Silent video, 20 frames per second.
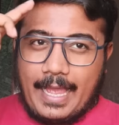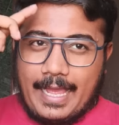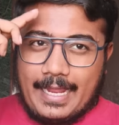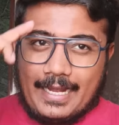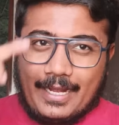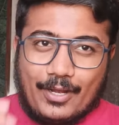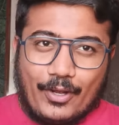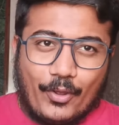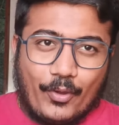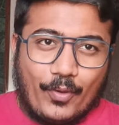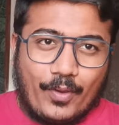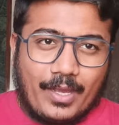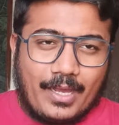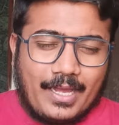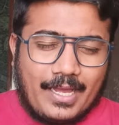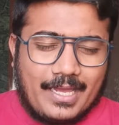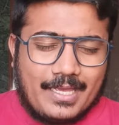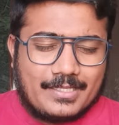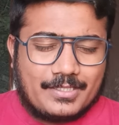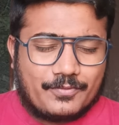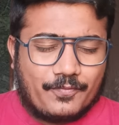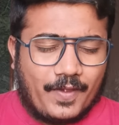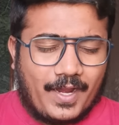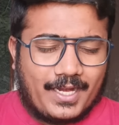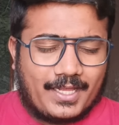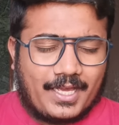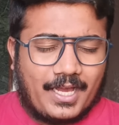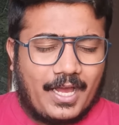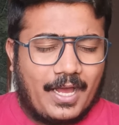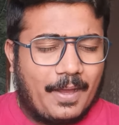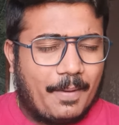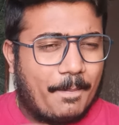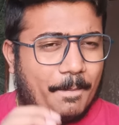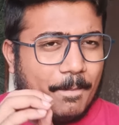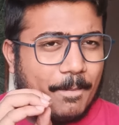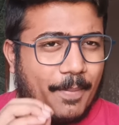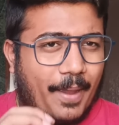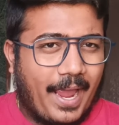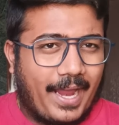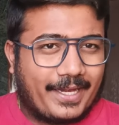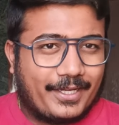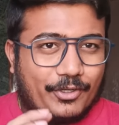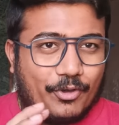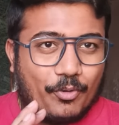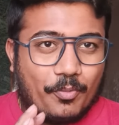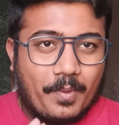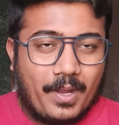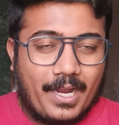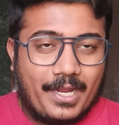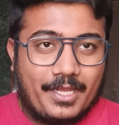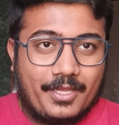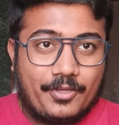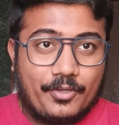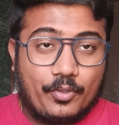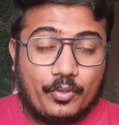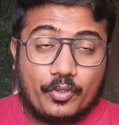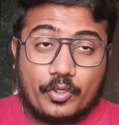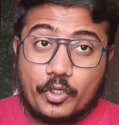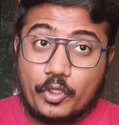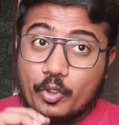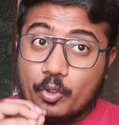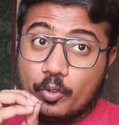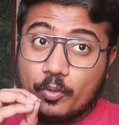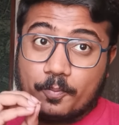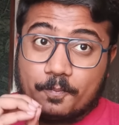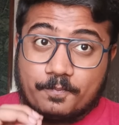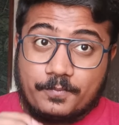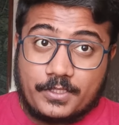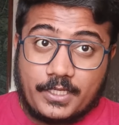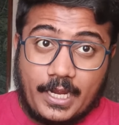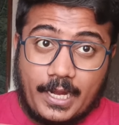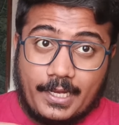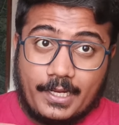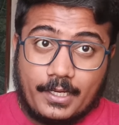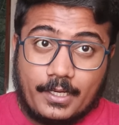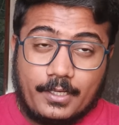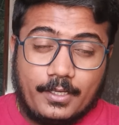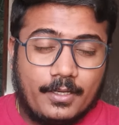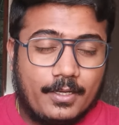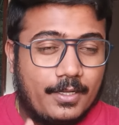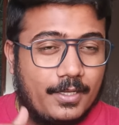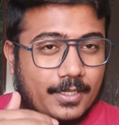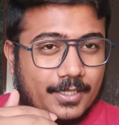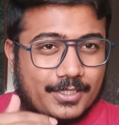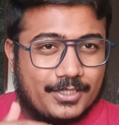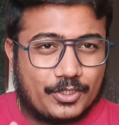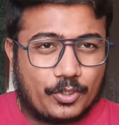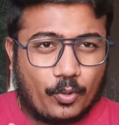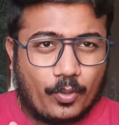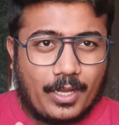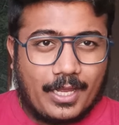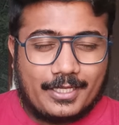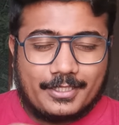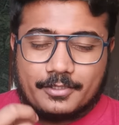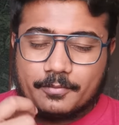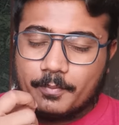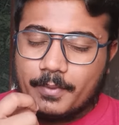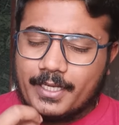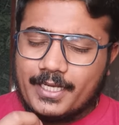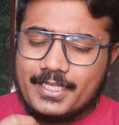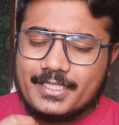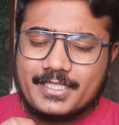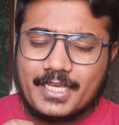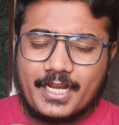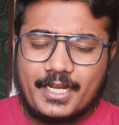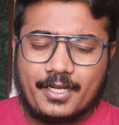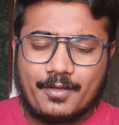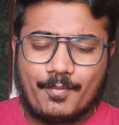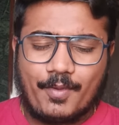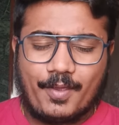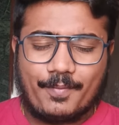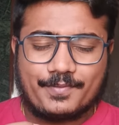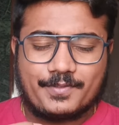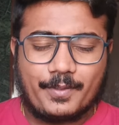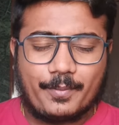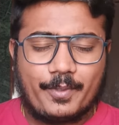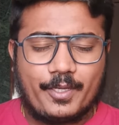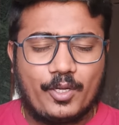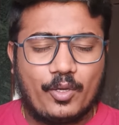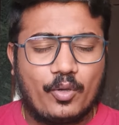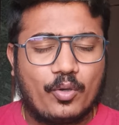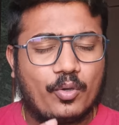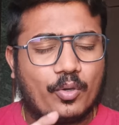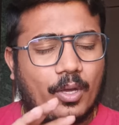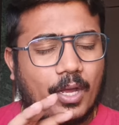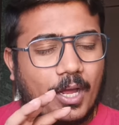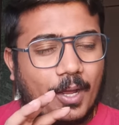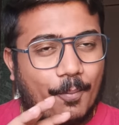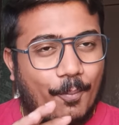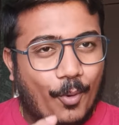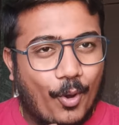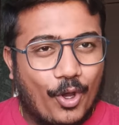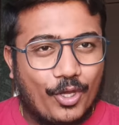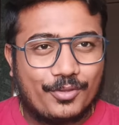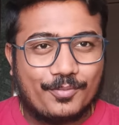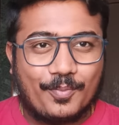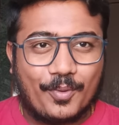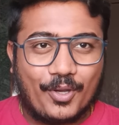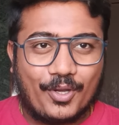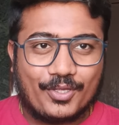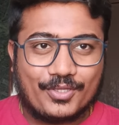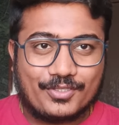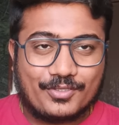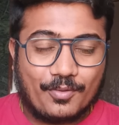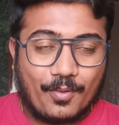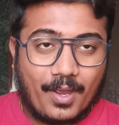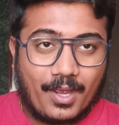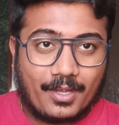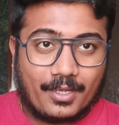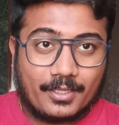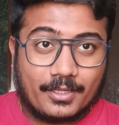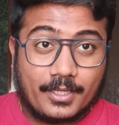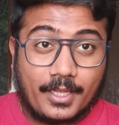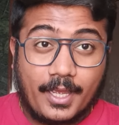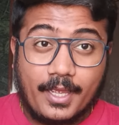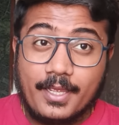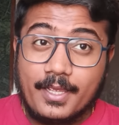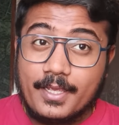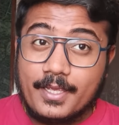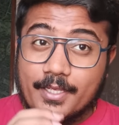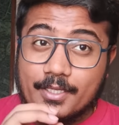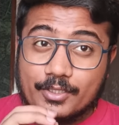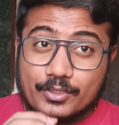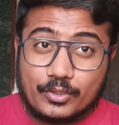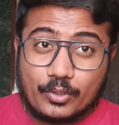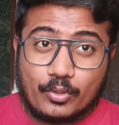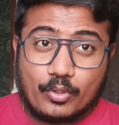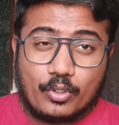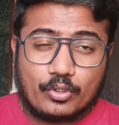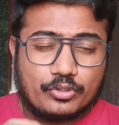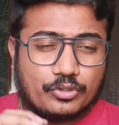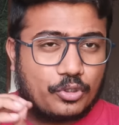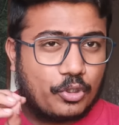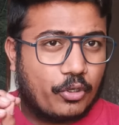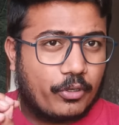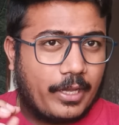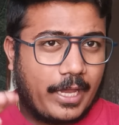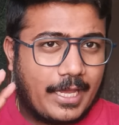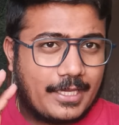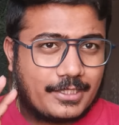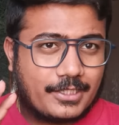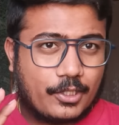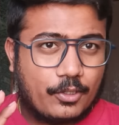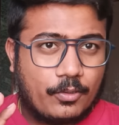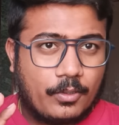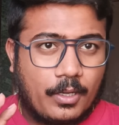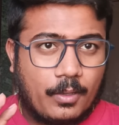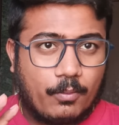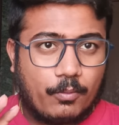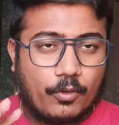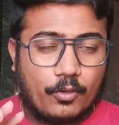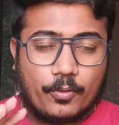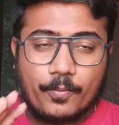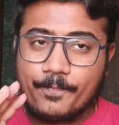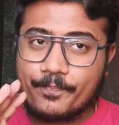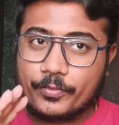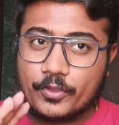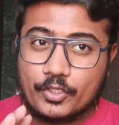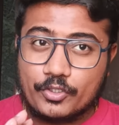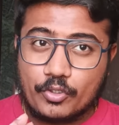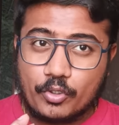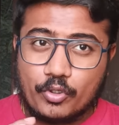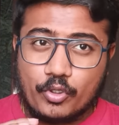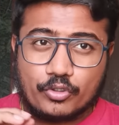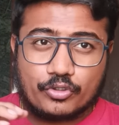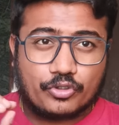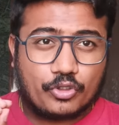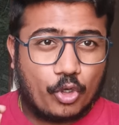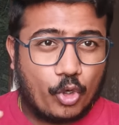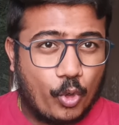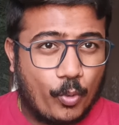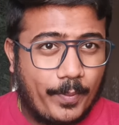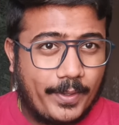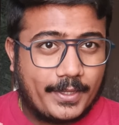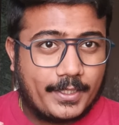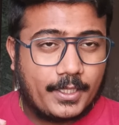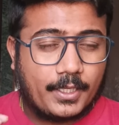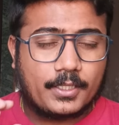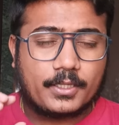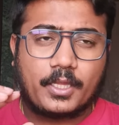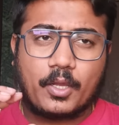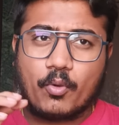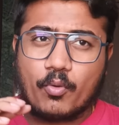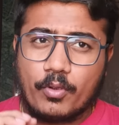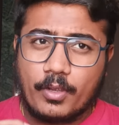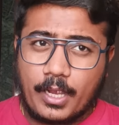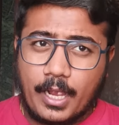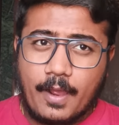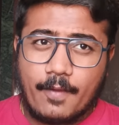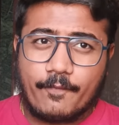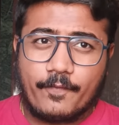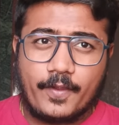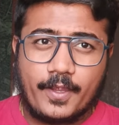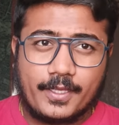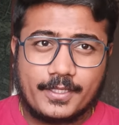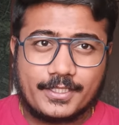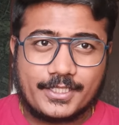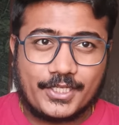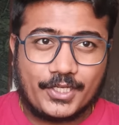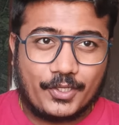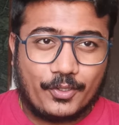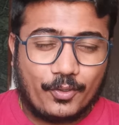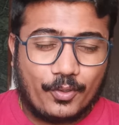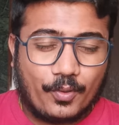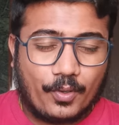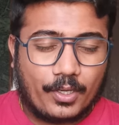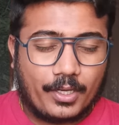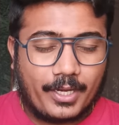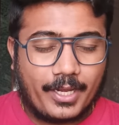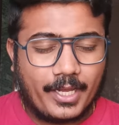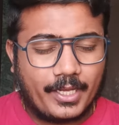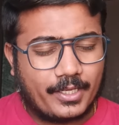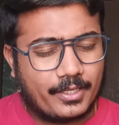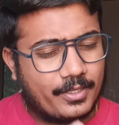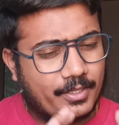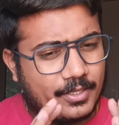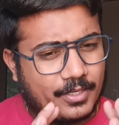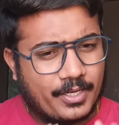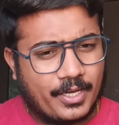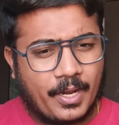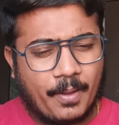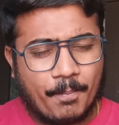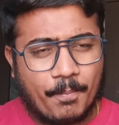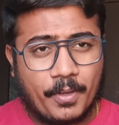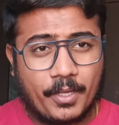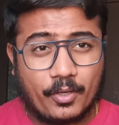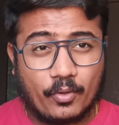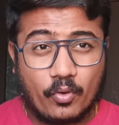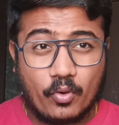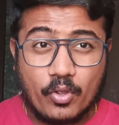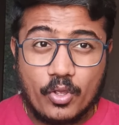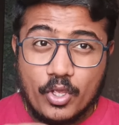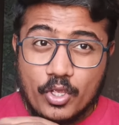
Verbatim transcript: हेलो गाइस वेलकम बैक टू माय यूट्यूब चैनल सो गाइस मेरी चैनल में आप सभी लोगों का बहुत बहुत स्वागत है सो so, दोस्तों कैसे हो आप लोग सो so, दोस्तों उम्मीद करता हूँ काफ़ी अच्छे हो और एक नंबर हो